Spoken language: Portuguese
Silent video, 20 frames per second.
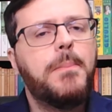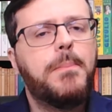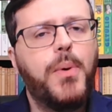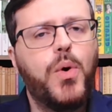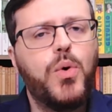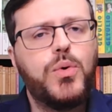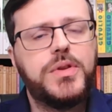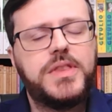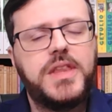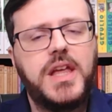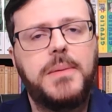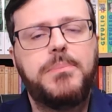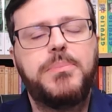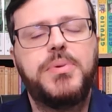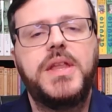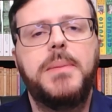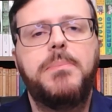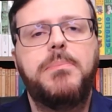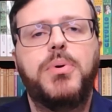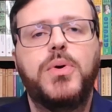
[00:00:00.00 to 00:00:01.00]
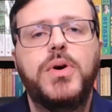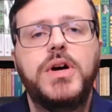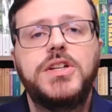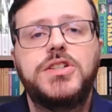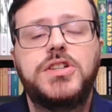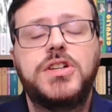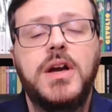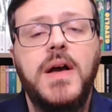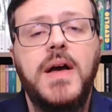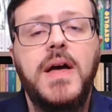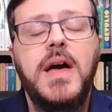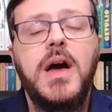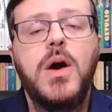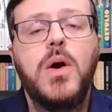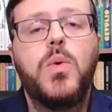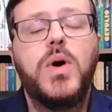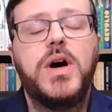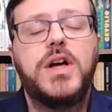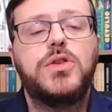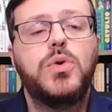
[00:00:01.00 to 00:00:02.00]
Pouco tempo depois,
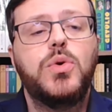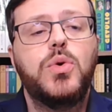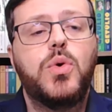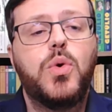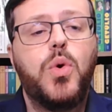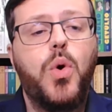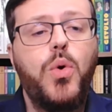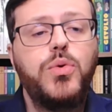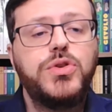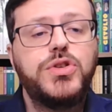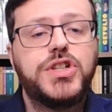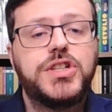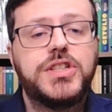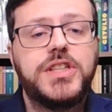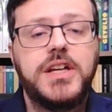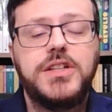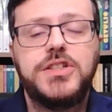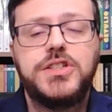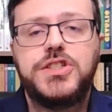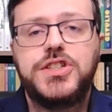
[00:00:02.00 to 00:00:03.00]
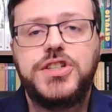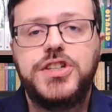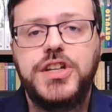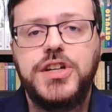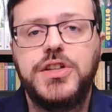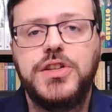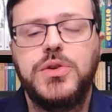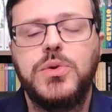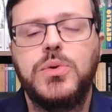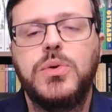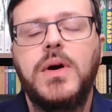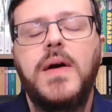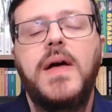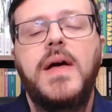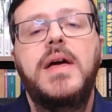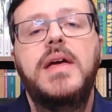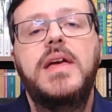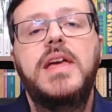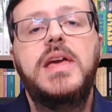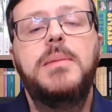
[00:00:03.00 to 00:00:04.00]
quando Constantino
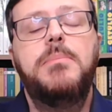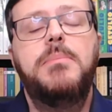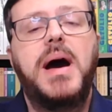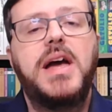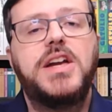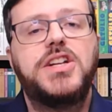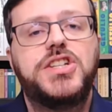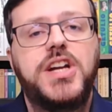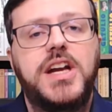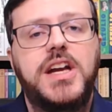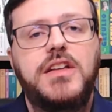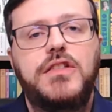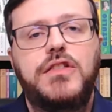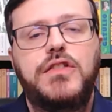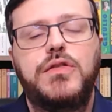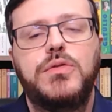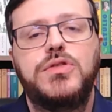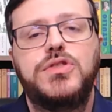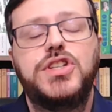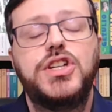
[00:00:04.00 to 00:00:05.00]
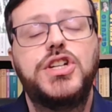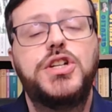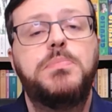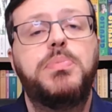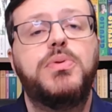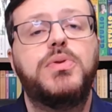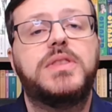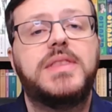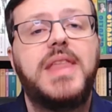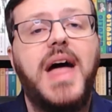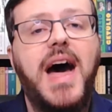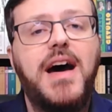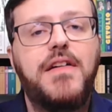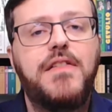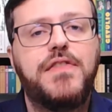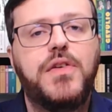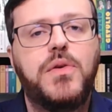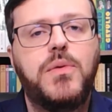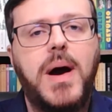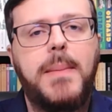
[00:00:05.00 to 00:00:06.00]
Imagêncio
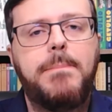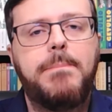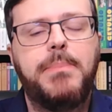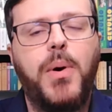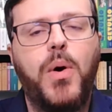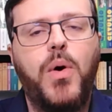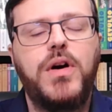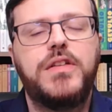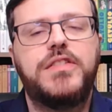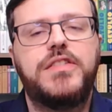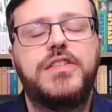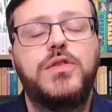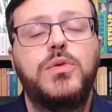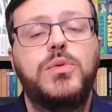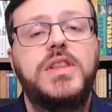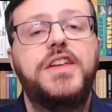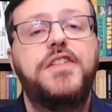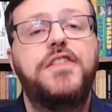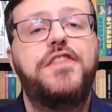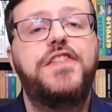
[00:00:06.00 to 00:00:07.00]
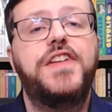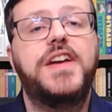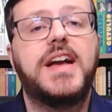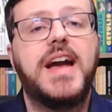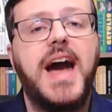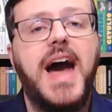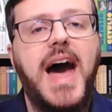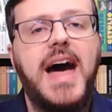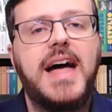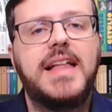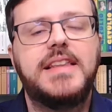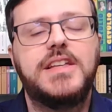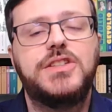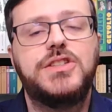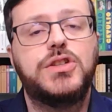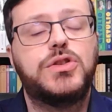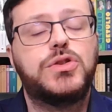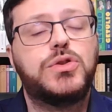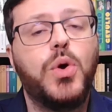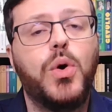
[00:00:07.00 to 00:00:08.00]
disputavam a posse unificada
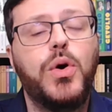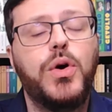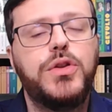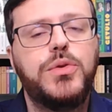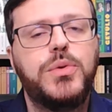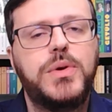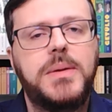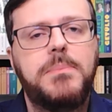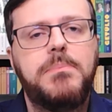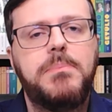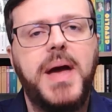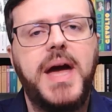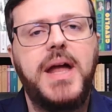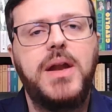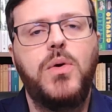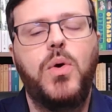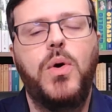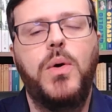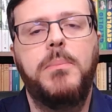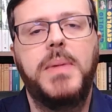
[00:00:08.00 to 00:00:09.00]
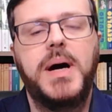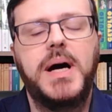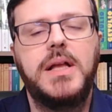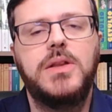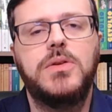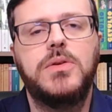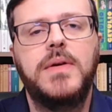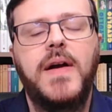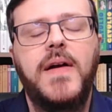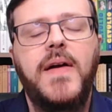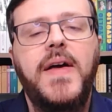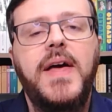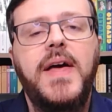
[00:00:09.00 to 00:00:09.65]
de todo o Império Romano,